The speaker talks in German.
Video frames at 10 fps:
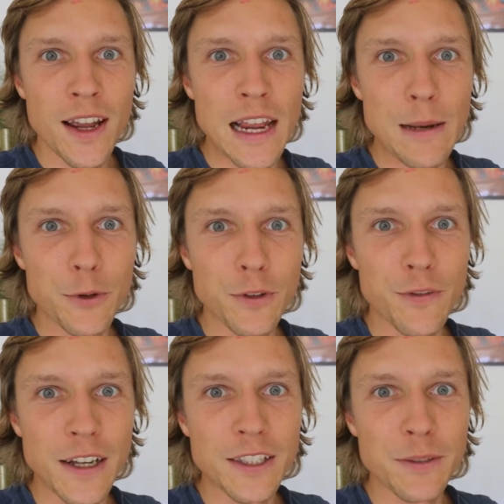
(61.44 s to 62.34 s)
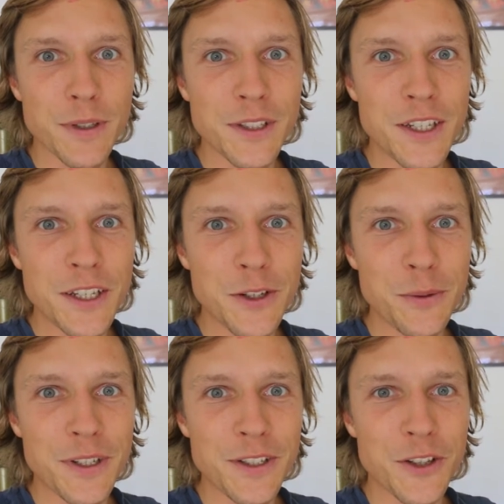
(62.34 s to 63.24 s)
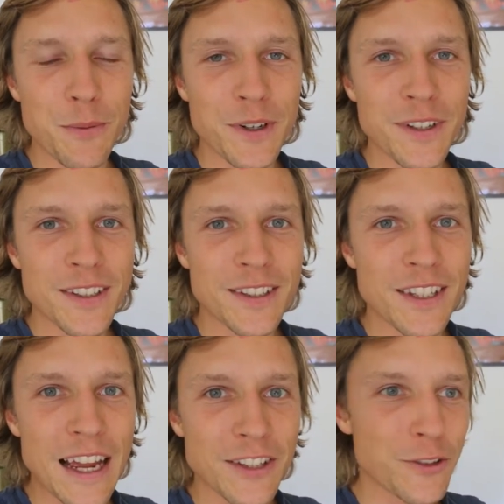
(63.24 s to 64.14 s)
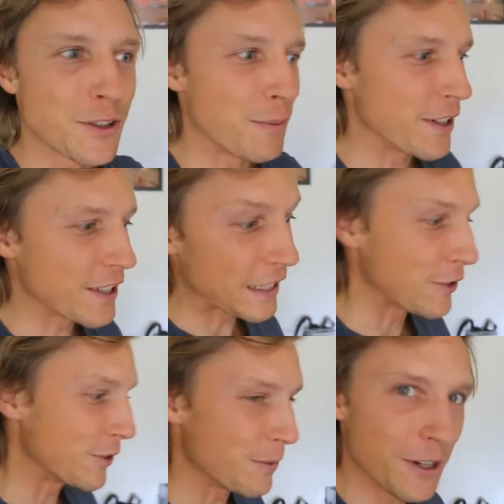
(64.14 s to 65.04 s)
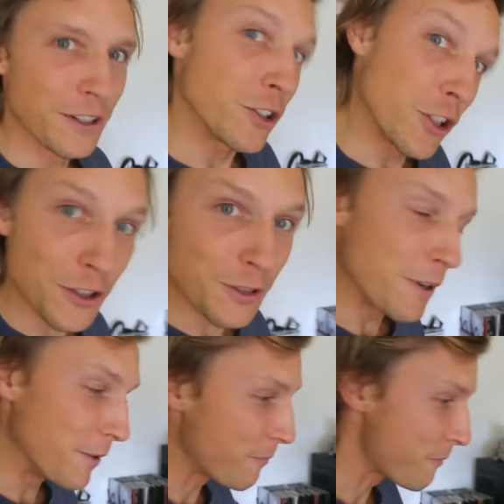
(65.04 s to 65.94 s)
Helmut, was ist passiert über den Sommer? Zeig's uns einmal, zeig's uns einmal, schaut's einmal.